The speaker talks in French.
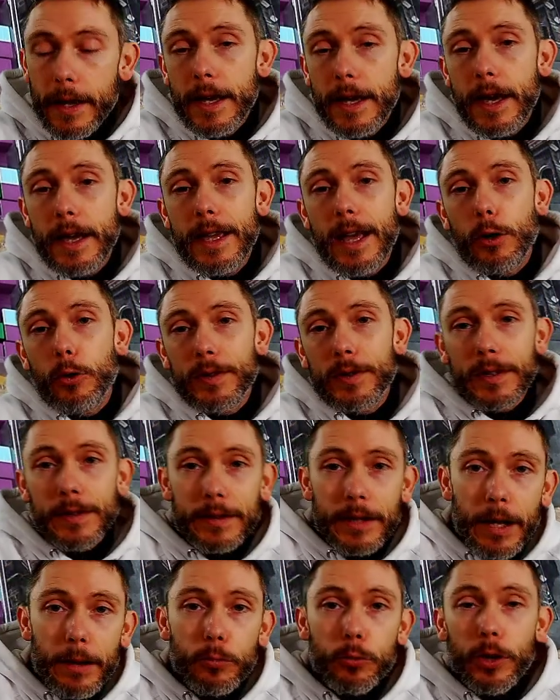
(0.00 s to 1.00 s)
Et il y a le
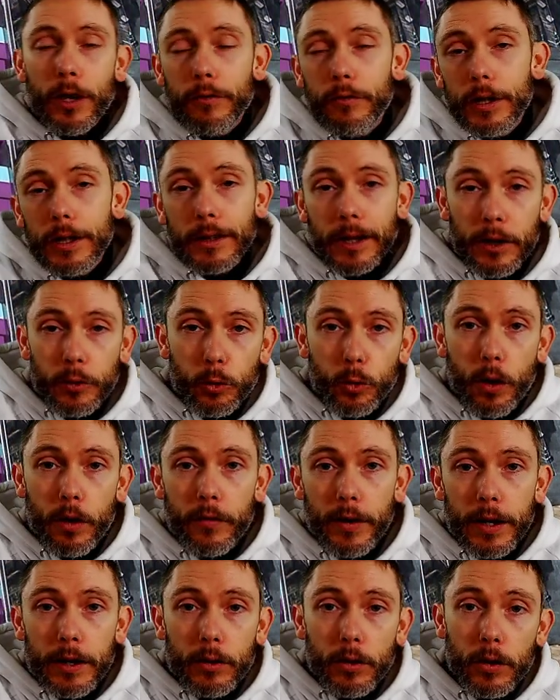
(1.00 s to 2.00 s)
système d'infiltration
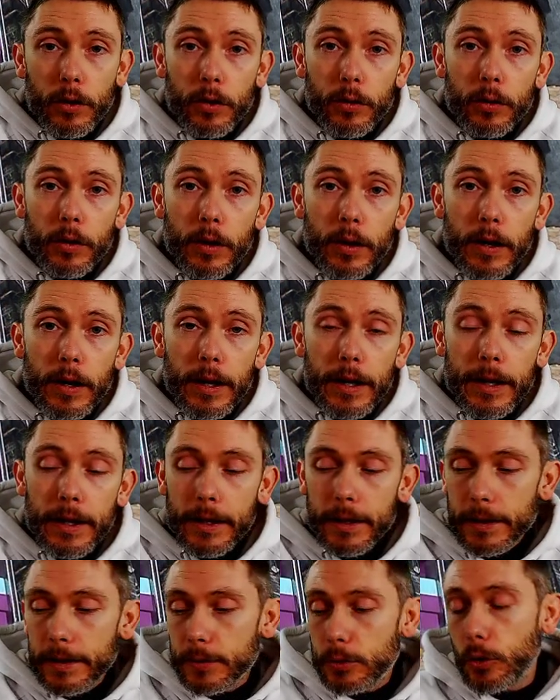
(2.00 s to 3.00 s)
avec
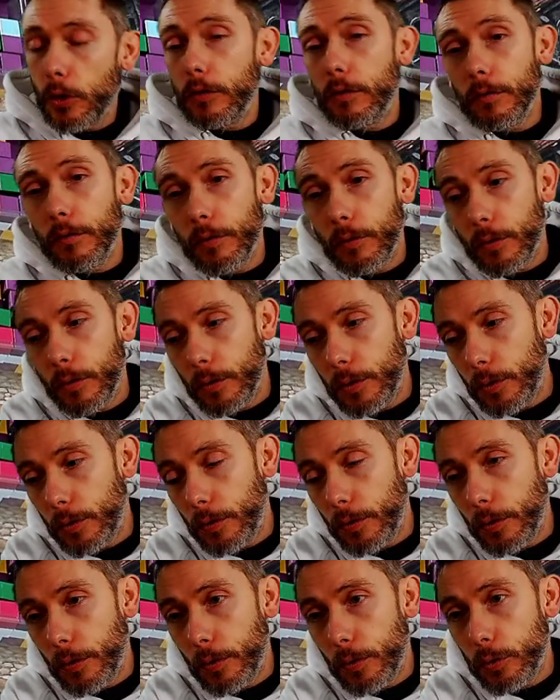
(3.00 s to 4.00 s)
les zones
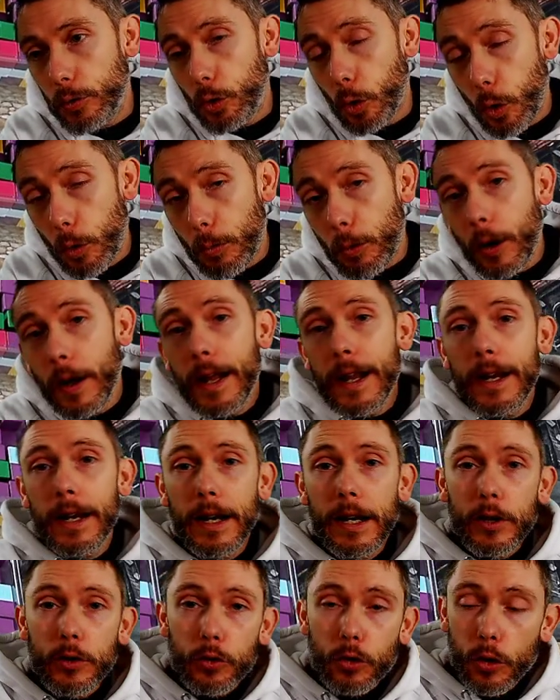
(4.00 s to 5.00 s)
euh, d'ombre,
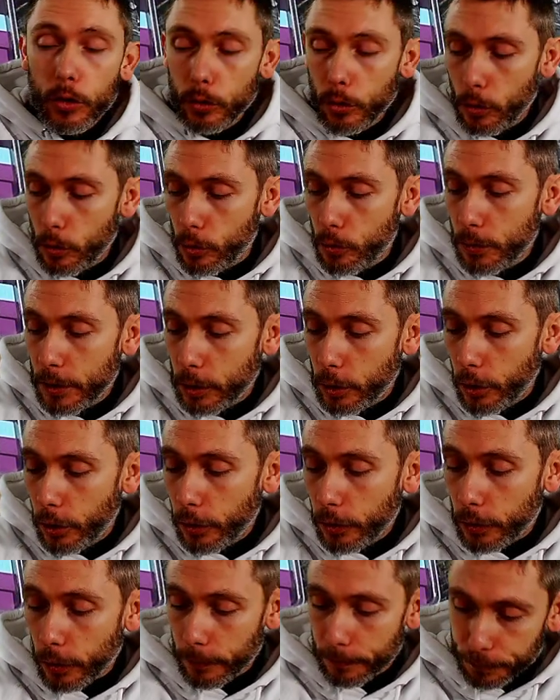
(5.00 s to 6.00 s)
les zones
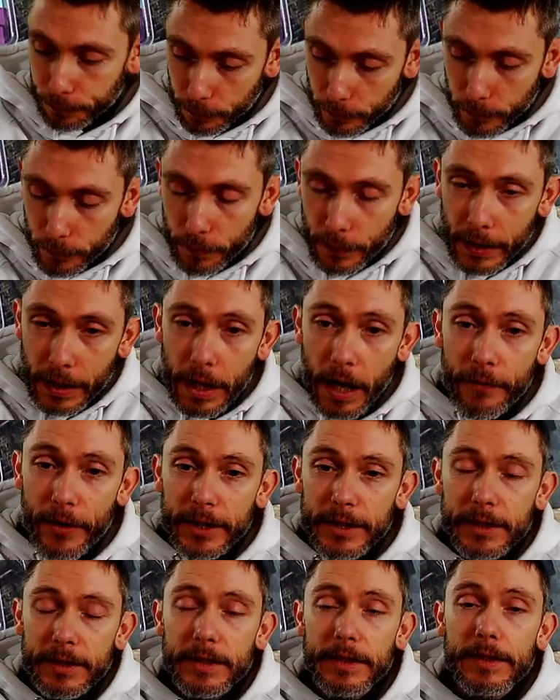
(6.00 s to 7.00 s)
lumineuses avec
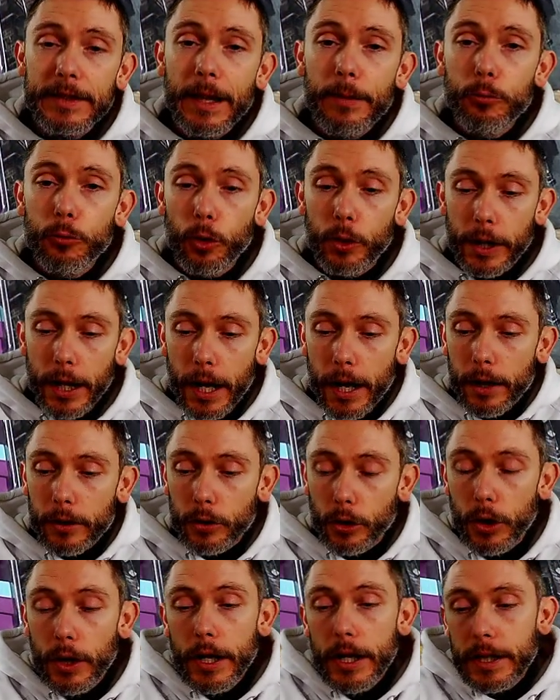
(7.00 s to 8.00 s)
ces systèmes de
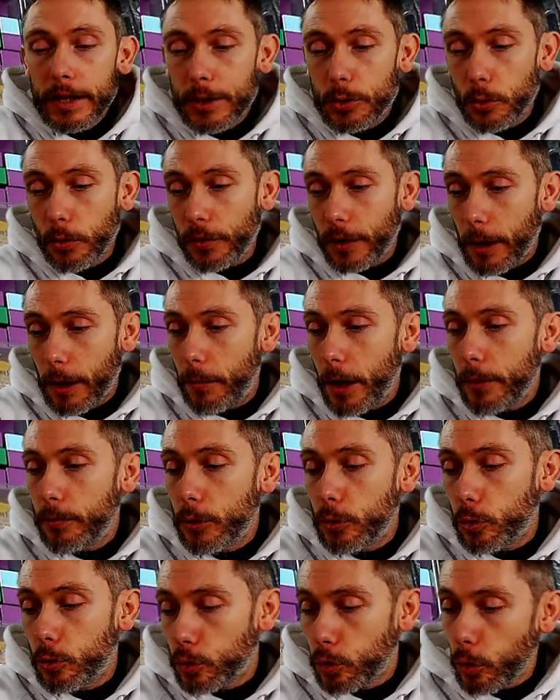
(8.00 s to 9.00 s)
garde qui sont sympas et puis
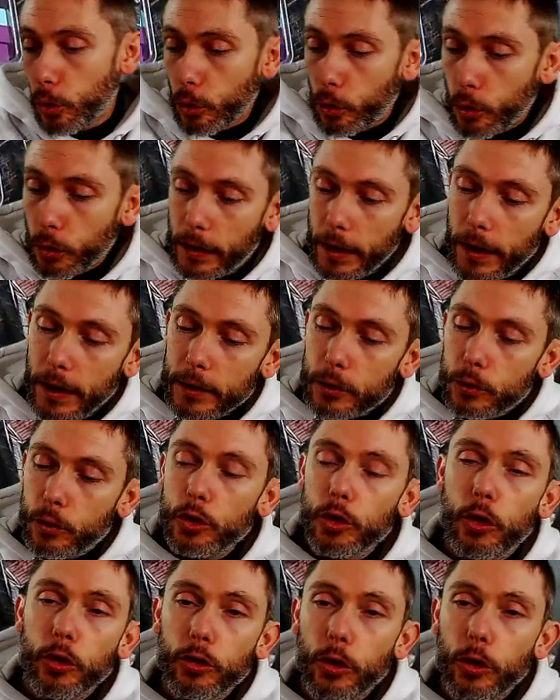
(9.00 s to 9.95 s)
toujours le côté est-ce que je rentre